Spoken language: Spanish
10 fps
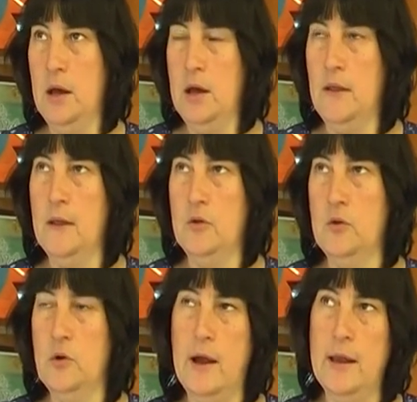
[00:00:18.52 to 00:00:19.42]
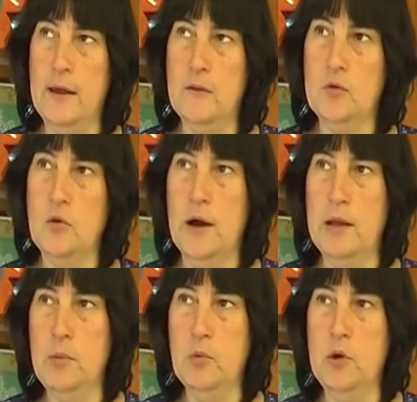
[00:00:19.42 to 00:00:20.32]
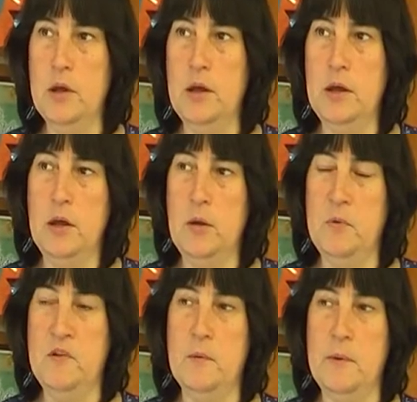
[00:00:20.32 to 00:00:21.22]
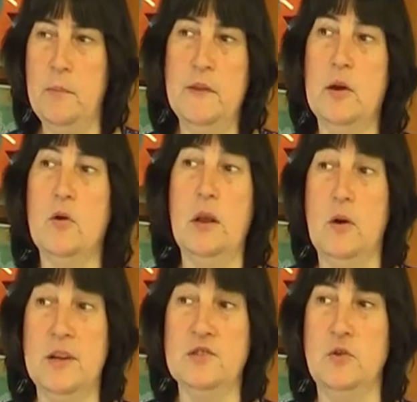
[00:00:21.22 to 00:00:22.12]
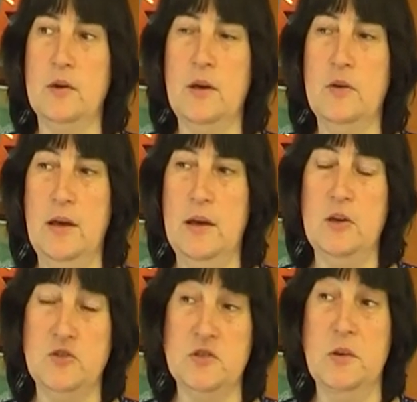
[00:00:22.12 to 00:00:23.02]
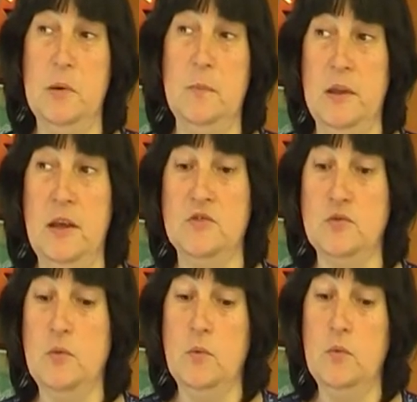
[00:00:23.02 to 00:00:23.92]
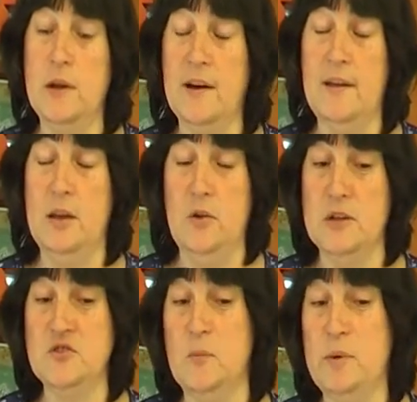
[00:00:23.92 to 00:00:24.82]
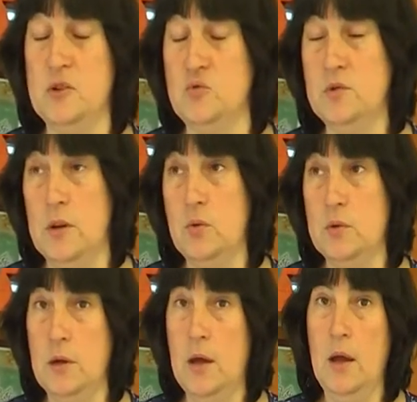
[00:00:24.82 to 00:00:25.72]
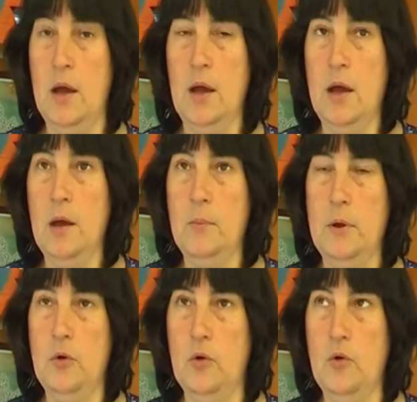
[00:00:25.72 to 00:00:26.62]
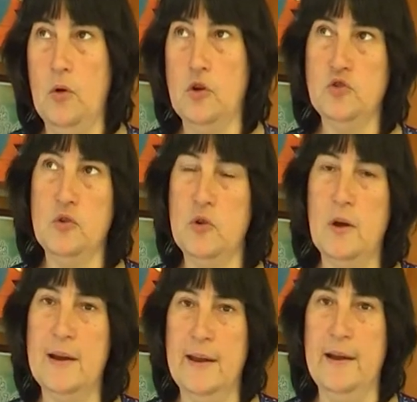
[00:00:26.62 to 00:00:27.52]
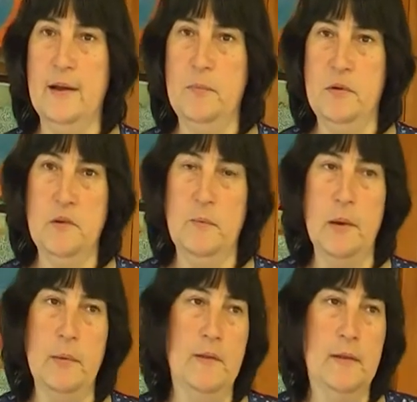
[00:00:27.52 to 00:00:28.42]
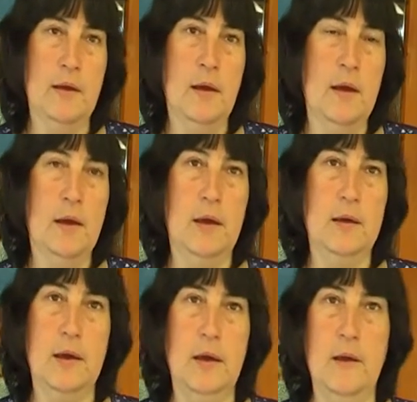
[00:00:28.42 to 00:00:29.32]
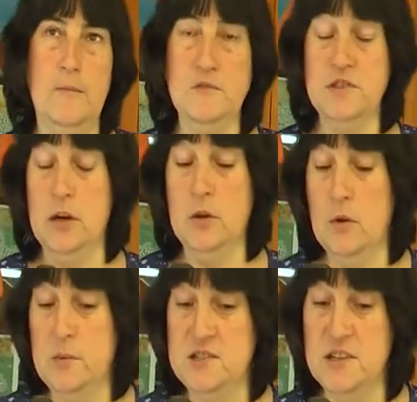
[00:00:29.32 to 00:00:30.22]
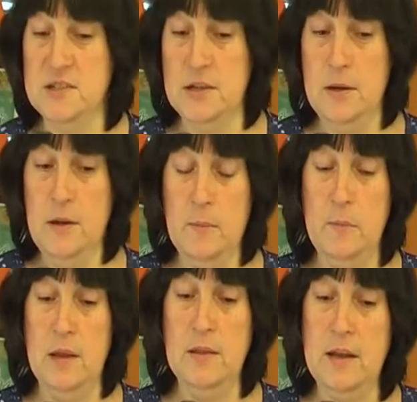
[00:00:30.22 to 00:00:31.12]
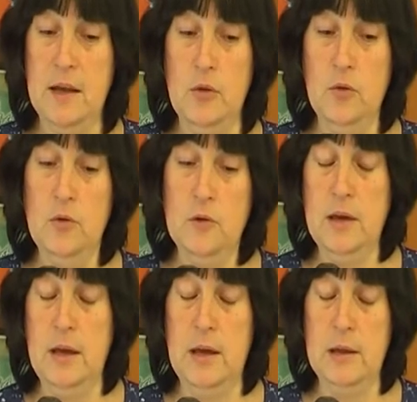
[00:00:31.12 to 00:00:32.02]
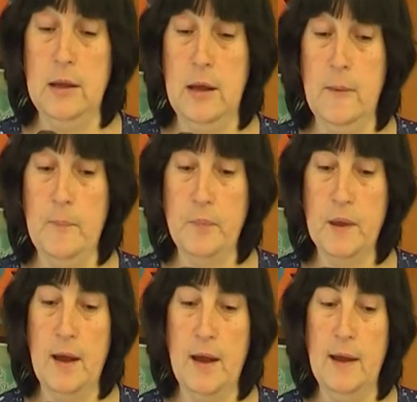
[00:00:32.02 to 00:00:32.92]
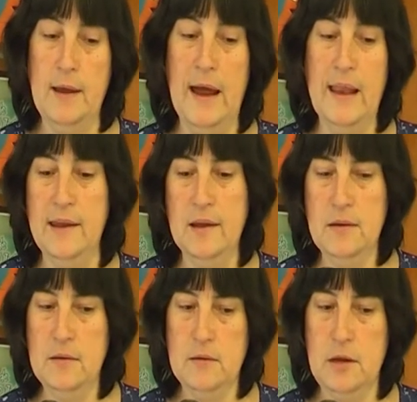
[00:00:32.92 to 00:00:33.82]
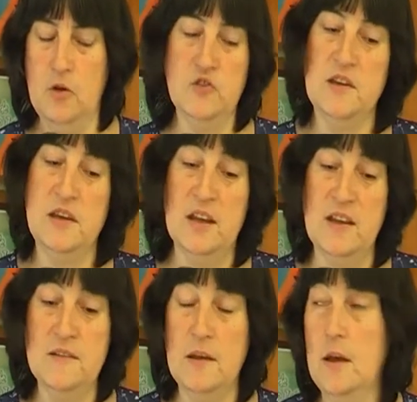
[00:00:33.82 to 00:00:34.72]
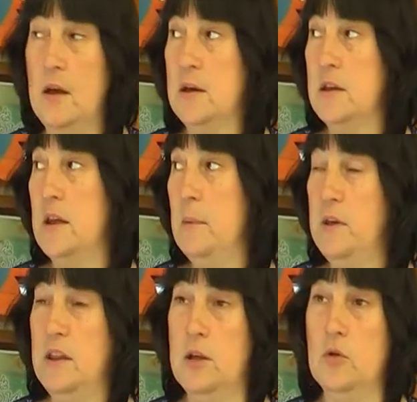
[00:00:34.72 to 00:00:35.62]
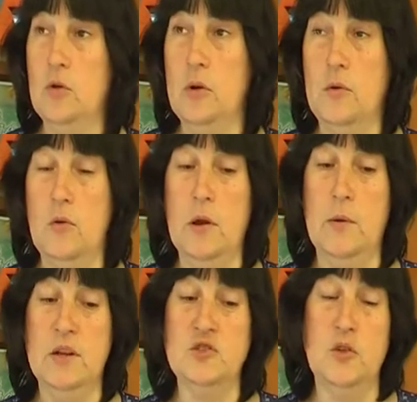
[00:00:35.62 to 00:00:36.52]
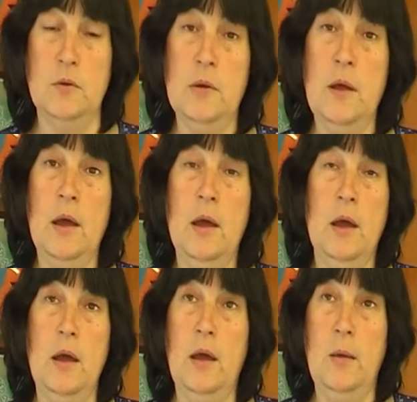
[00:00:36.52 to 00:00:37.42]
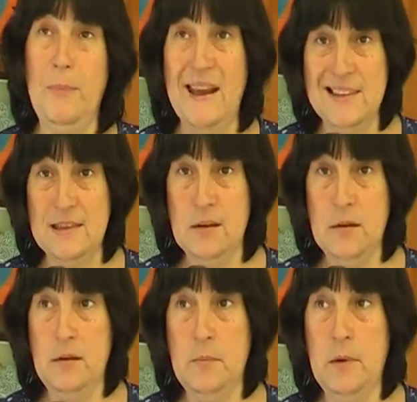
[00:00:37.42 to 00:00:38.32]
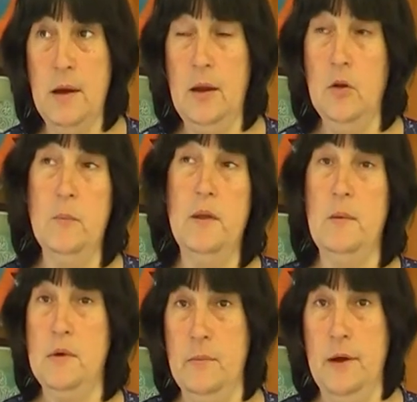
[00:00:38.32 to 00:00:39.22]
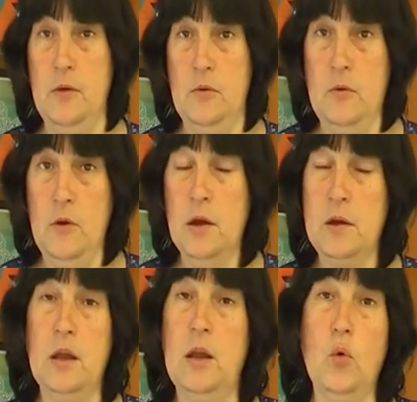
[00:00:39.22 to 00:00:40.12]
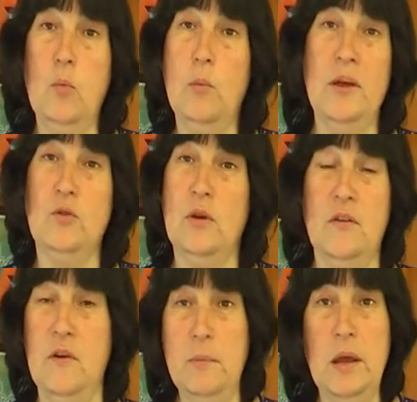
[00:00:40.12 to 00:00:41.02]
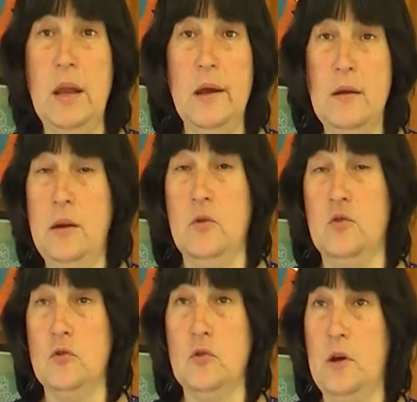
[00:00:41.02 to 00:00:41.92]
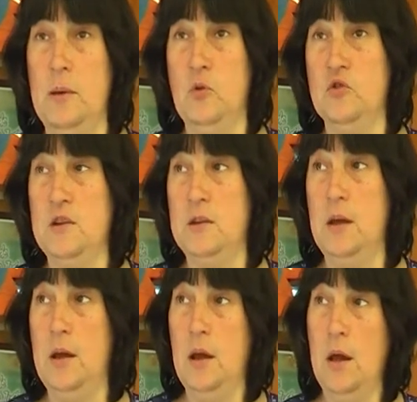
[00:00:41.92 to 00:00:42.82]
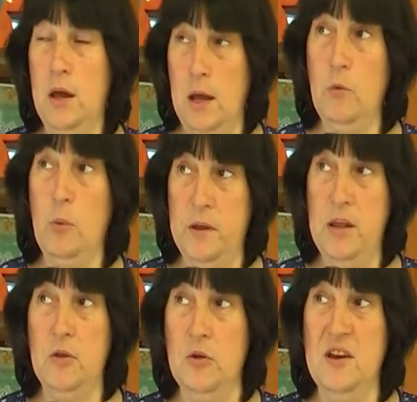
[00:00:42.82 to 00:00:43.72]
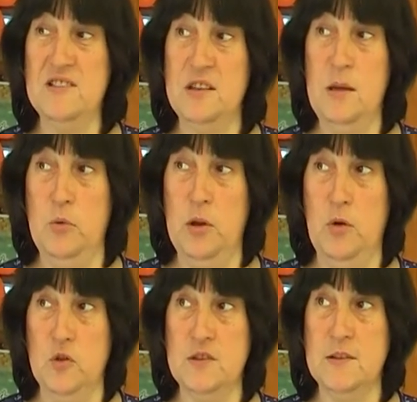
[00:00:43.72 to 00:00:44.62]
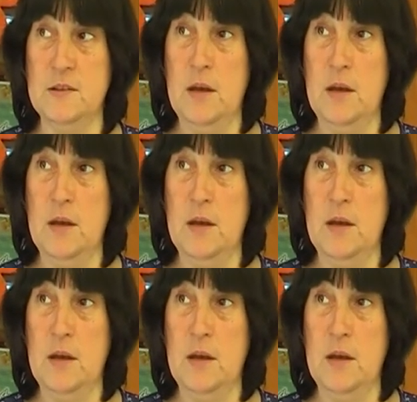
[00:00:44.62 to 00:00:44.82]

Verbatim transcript: dándonos aliento, ánimo y principalmente con la oración, que, eh, que yo siempre pedí eso, una cadena de oración para su salud pero lo que yo quiero aclarar principalmente es que llegando a Villa ayer me he enterado que este, hay alguien, que no sé quién es, que está pidiendo colaboración eh, plata en nombre de mi hermano, que en ningún momento la familia ni nosotros hemos, este, hemos pedido ese tipo de cosas.